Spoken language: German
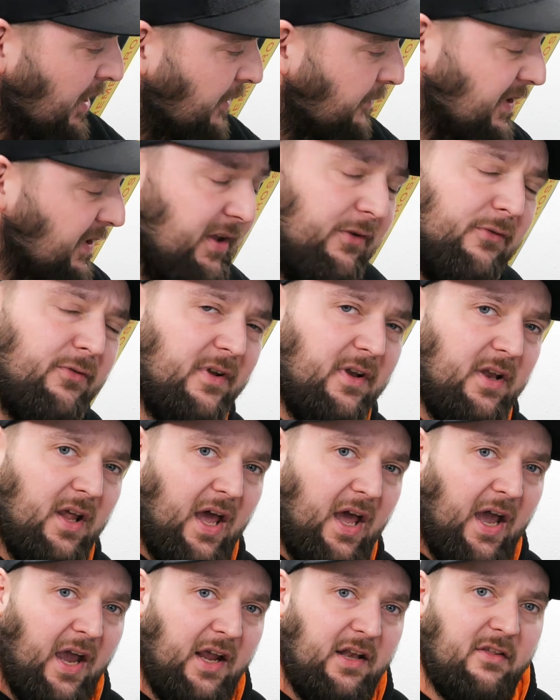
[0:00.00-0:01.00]
Wie ich
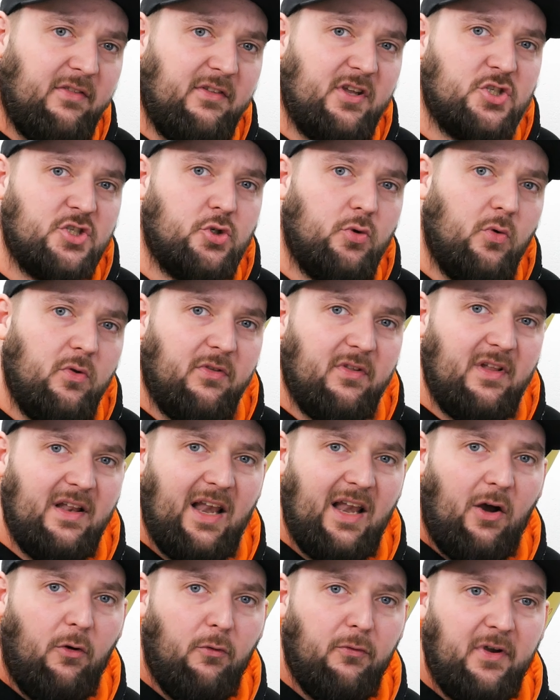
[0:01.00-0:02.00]
finde, eines der schönsten
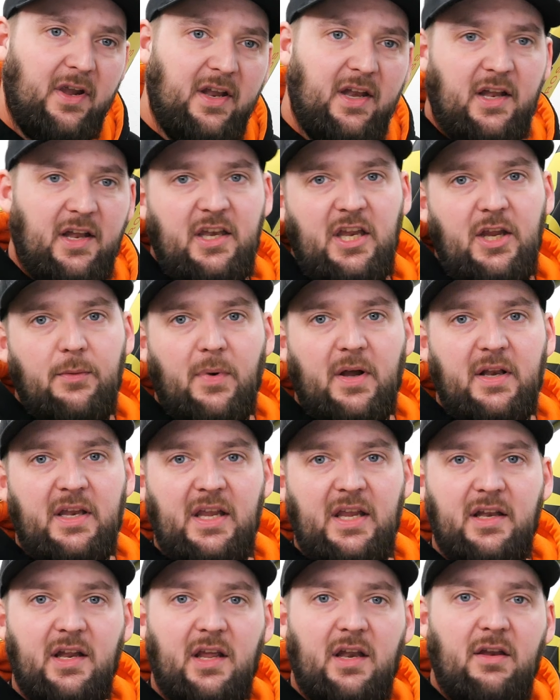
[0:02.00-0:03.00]
Laufräder, die man
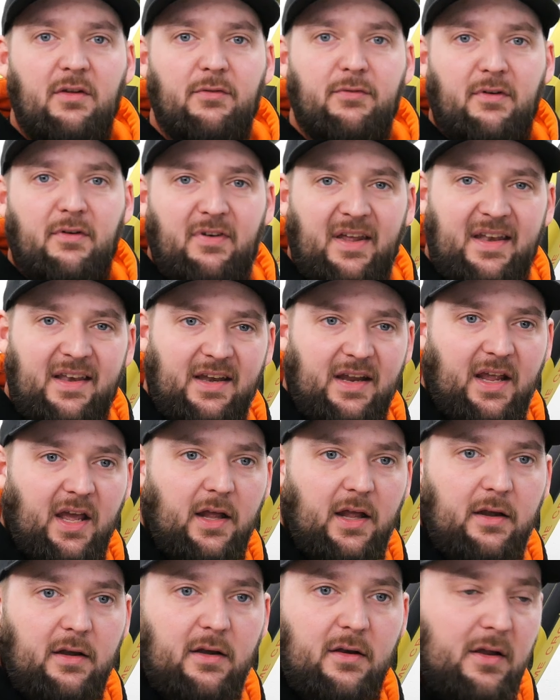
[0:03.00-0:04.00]
hier drinnen verwenden
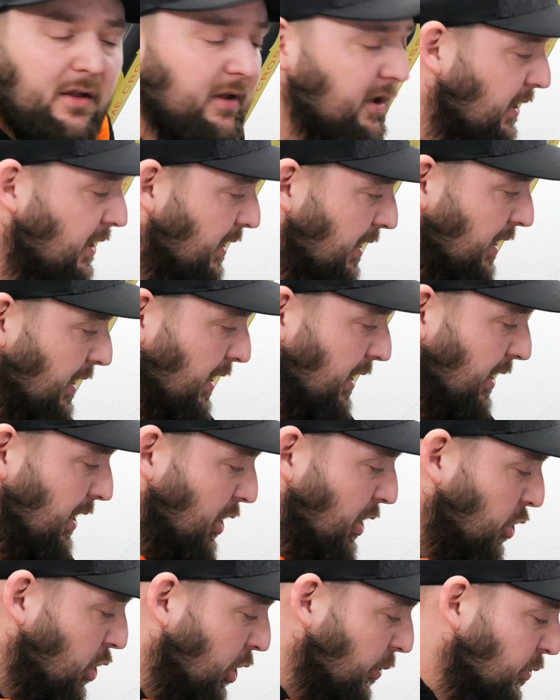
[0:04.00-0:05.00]
kann.
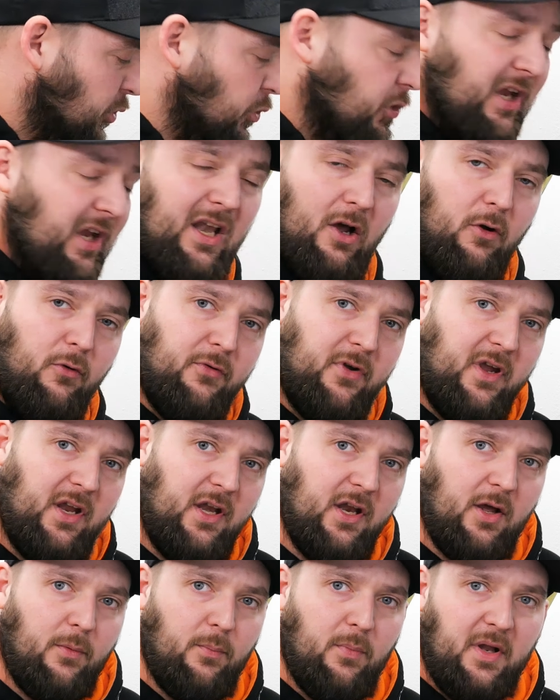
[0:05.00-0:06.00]
Kommen tun die
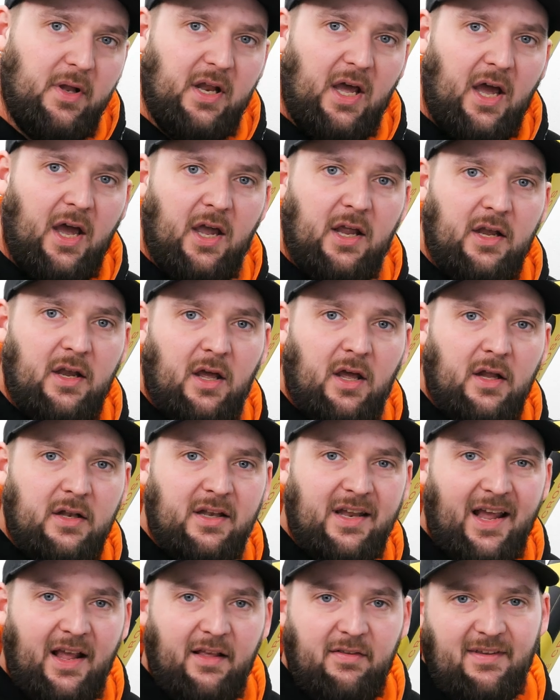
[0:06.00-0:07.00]
Laufräder mit einer
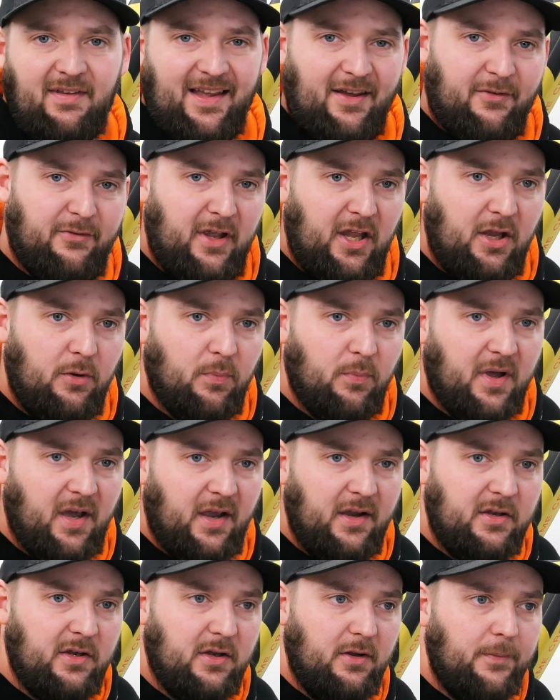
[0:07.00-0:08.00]
30er
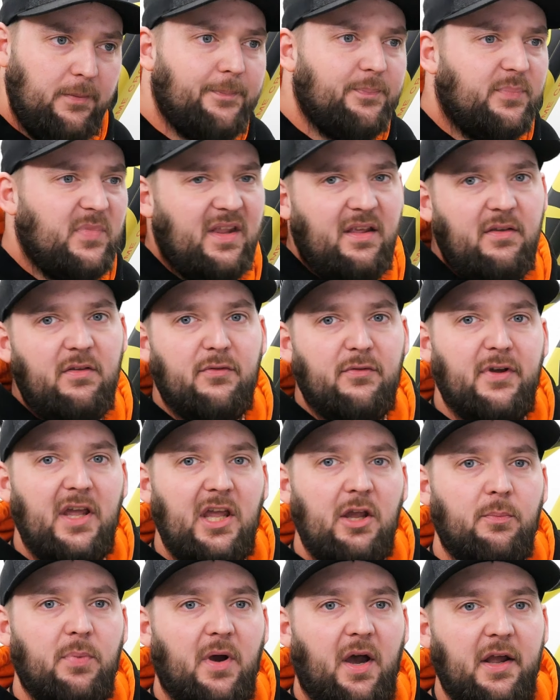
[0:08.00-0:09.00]
Felgenbreite. Diese
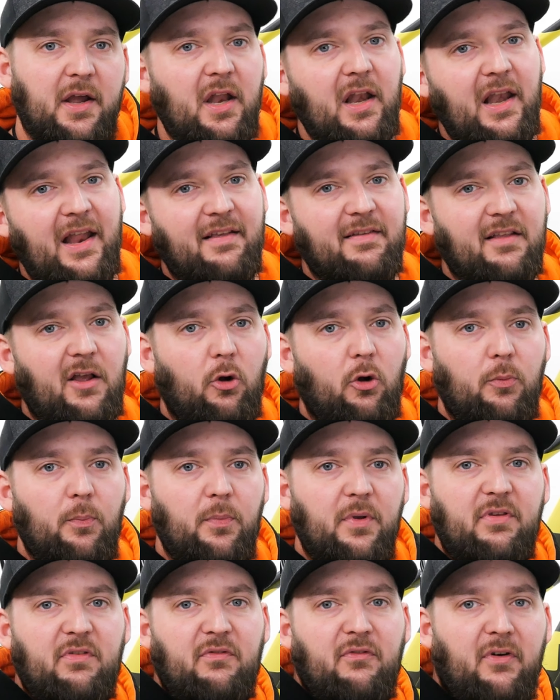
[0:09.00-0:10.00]
Felgenbreite lässt auch ein
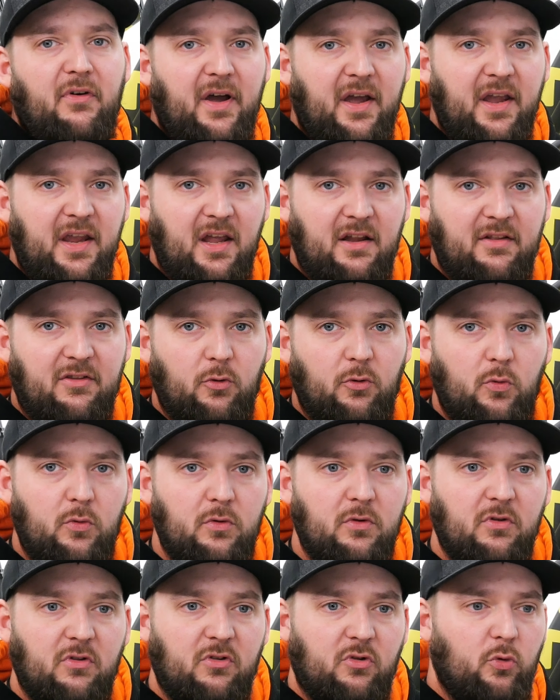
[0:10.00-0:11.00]
bisschen
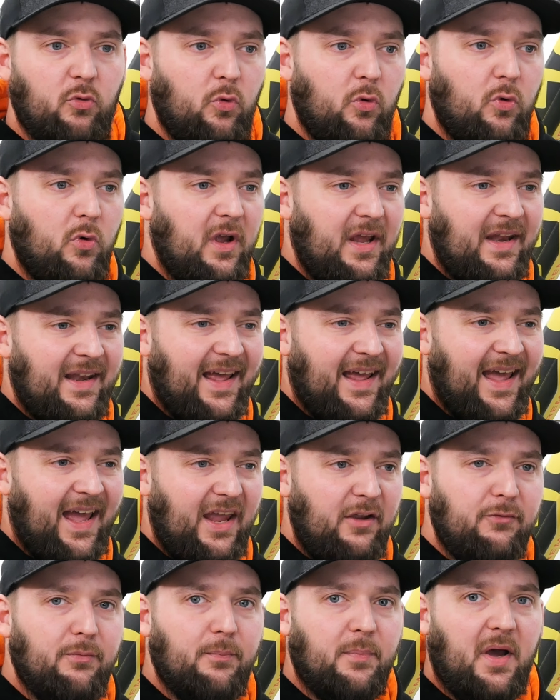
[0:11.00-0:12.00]
Variation zu in der
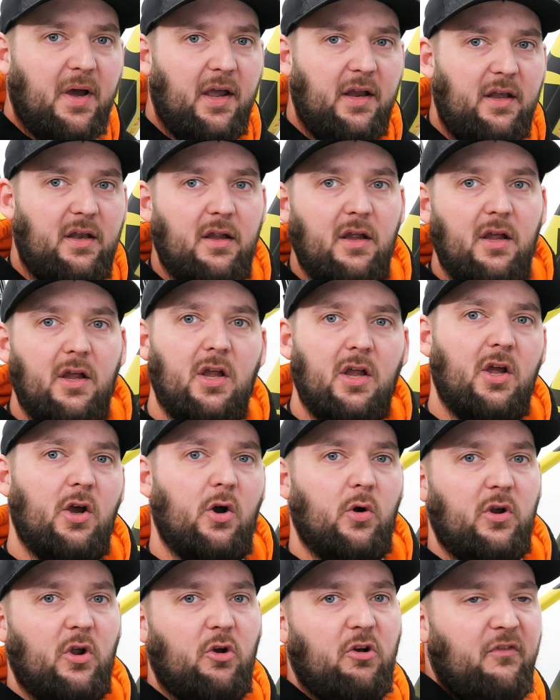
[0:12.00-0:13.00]
Reifenbreite.
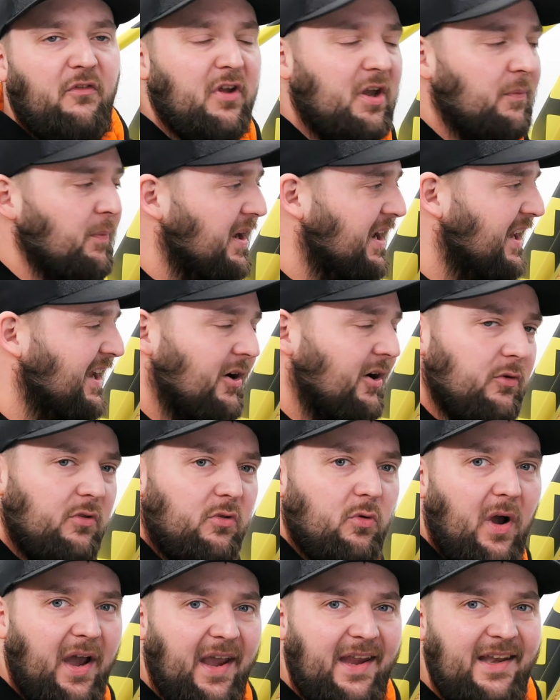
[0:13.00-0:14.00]
Und da kommen wir nämlich genau
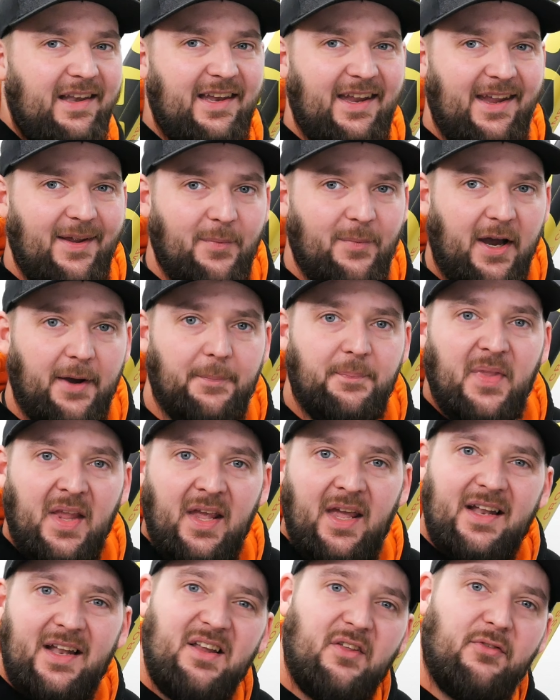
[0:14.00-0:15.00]
zu einem Thema.
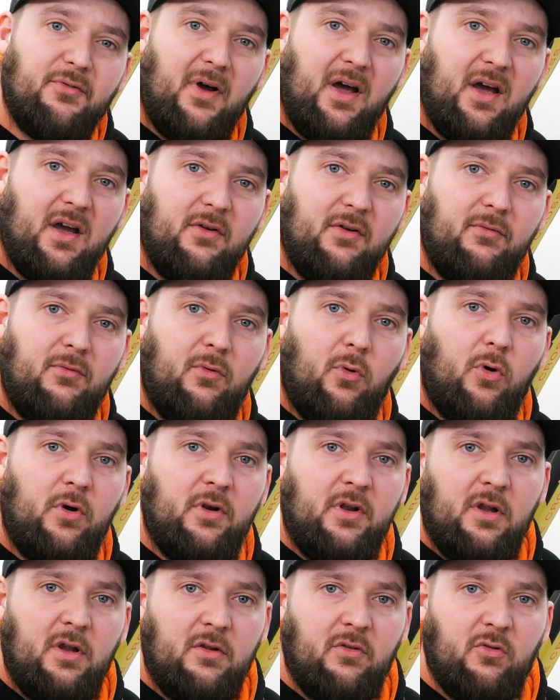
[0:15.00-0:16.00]
Das Fahrrad
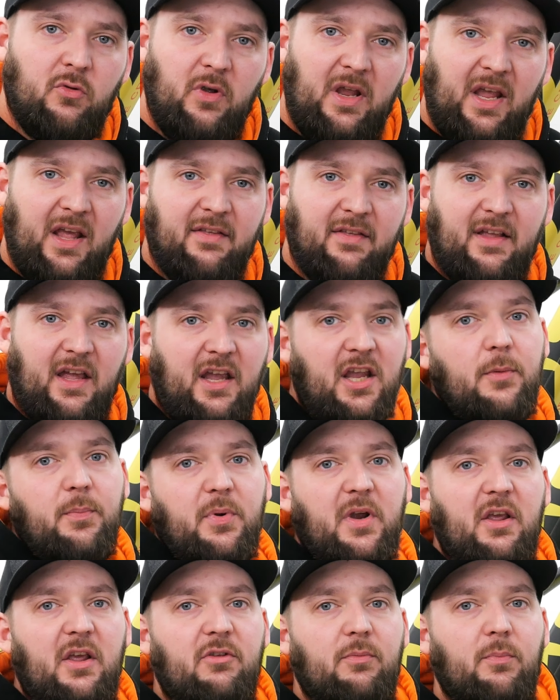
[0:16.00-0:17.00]
wurde zuerst
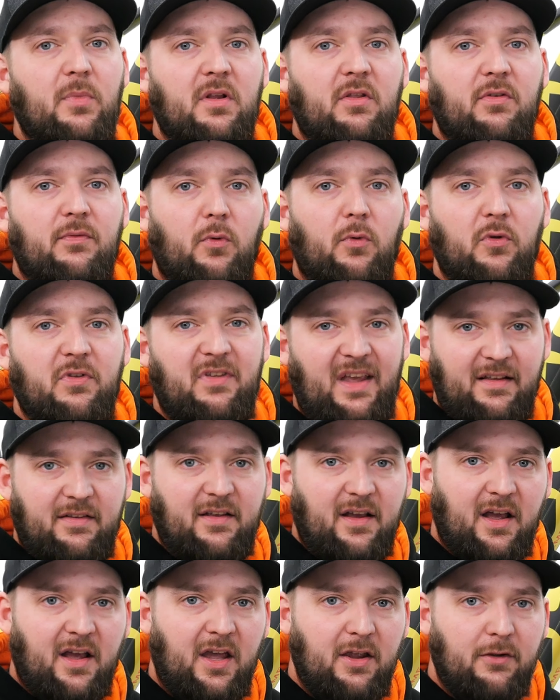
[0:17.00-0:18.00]
angepriesen mit
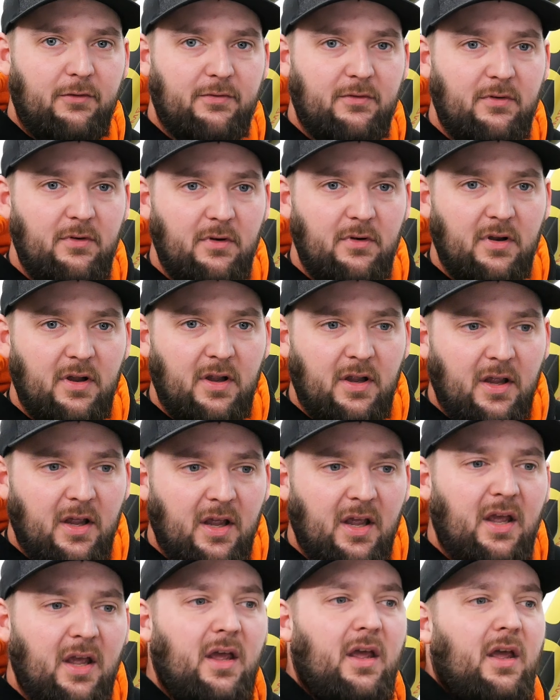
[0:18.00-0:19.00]
2,6er Reifen.
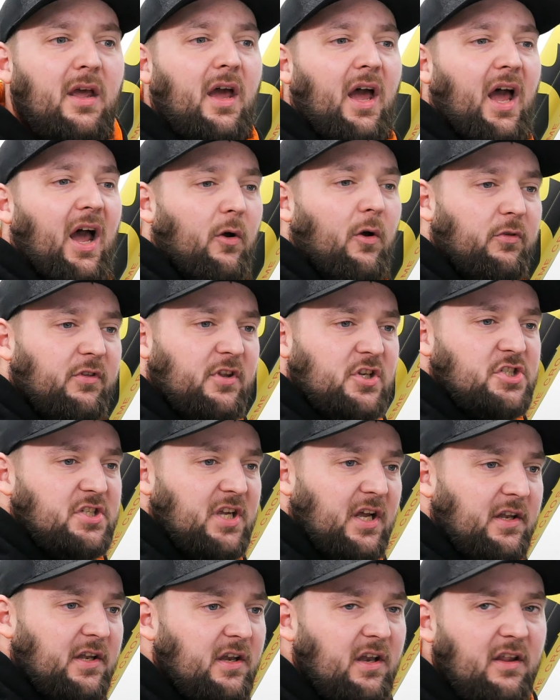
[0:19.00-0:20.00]

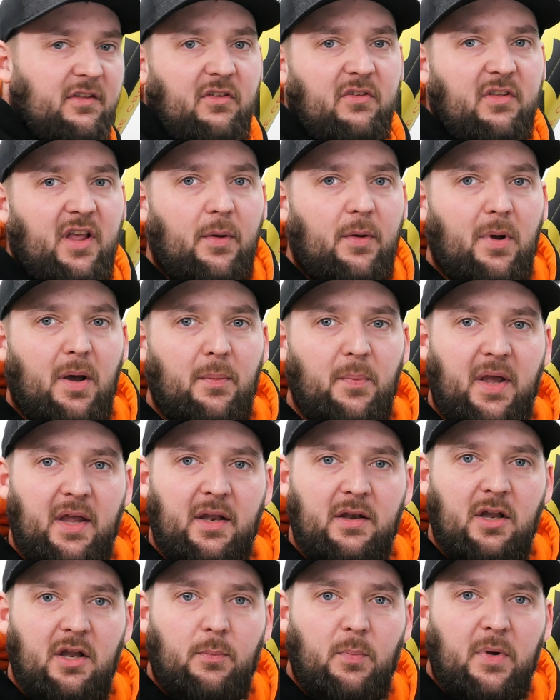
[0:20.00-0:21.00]
Ausgestattet ist es aber am
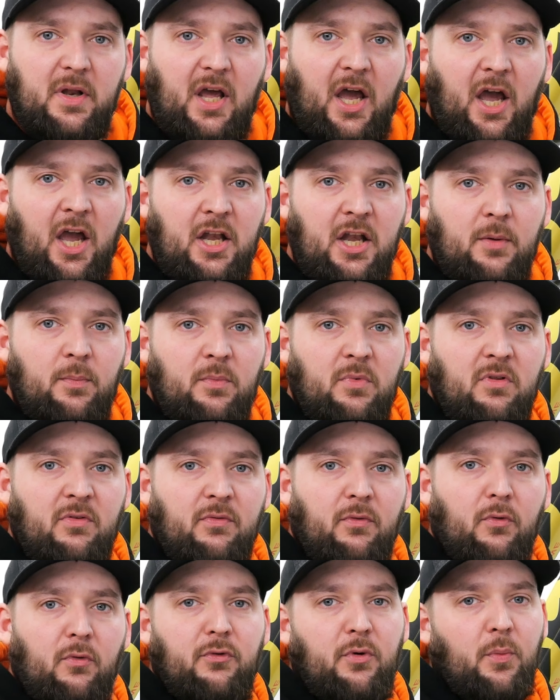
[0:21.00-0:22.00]
Ende mit einem
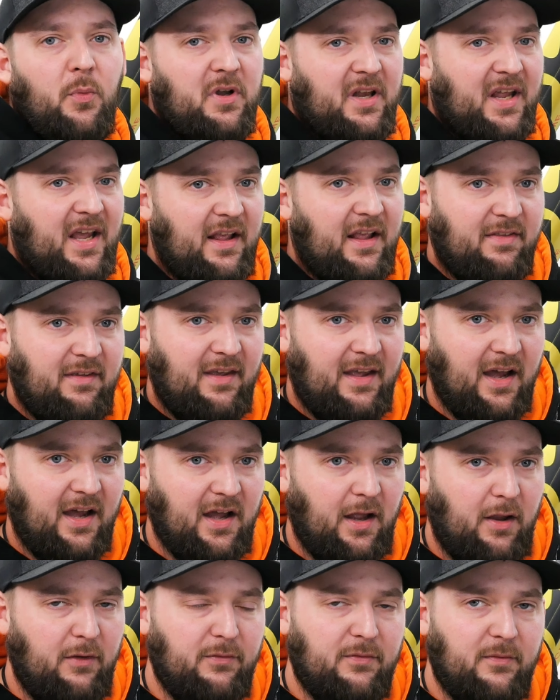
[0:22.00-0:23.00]
235er
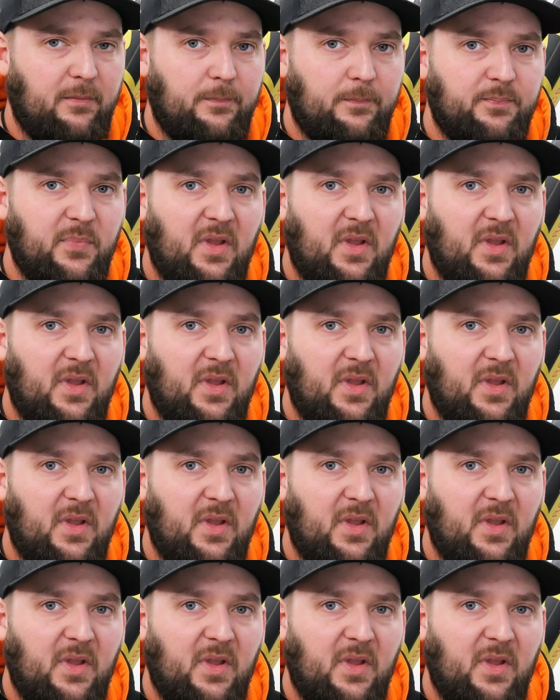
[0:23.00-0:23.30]
Reifen.